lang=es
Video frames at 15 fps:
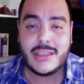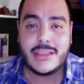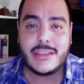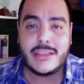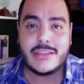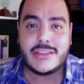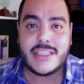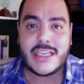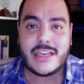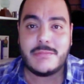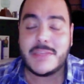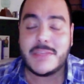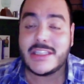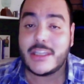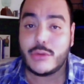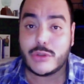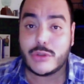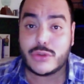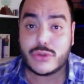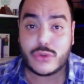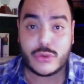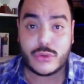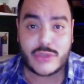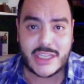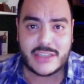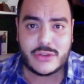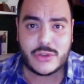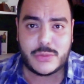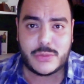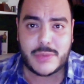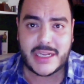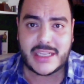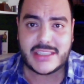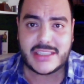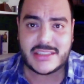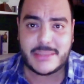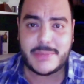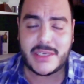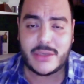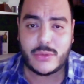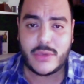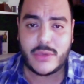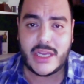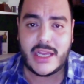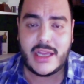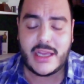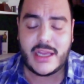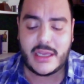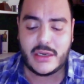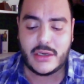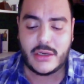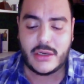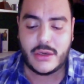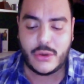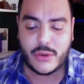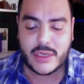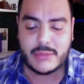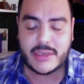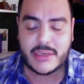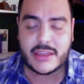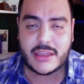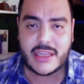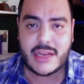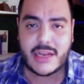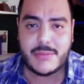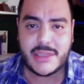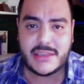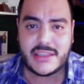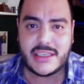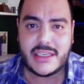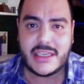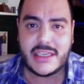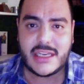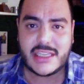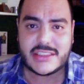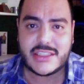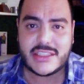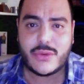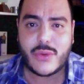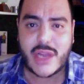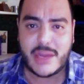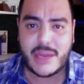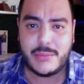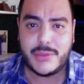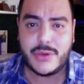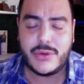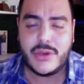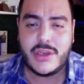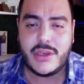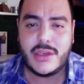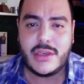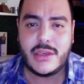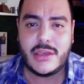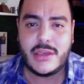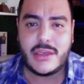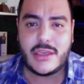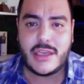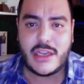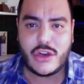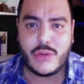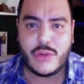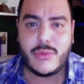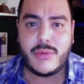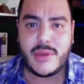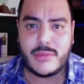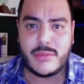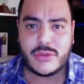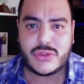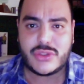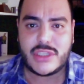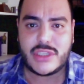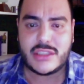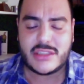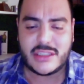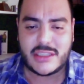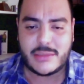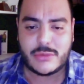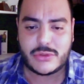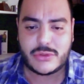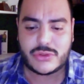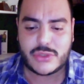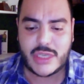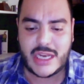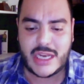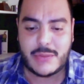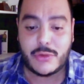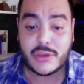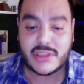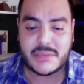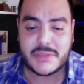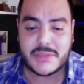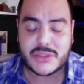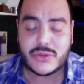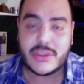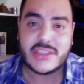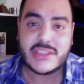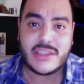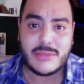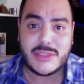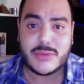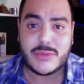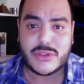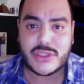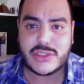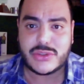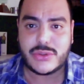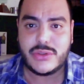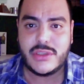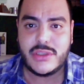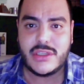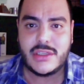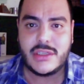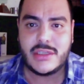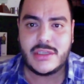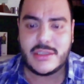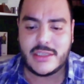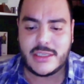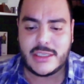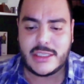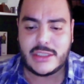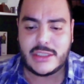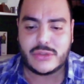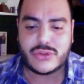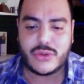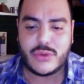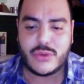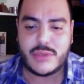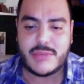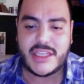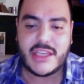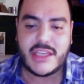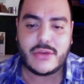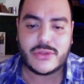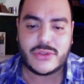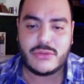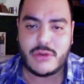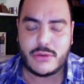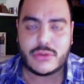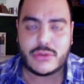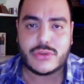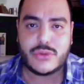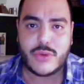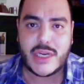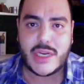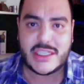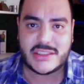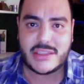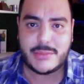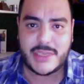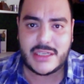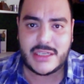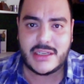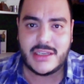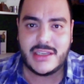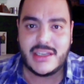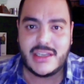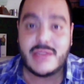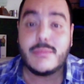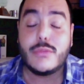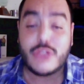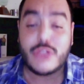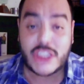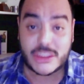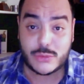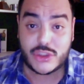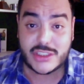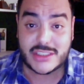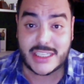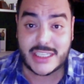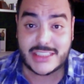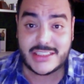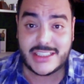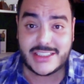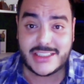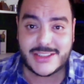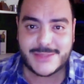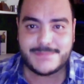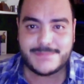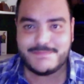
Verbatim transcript: sigan invitando a sus contactos para que esta película logre verdaderamente hacer un cambio en cómo vemos y entendemos el amor entre personas del mismo sexo, eh, no solo en México, sino en otros lugares también. Muchas, muchas gracias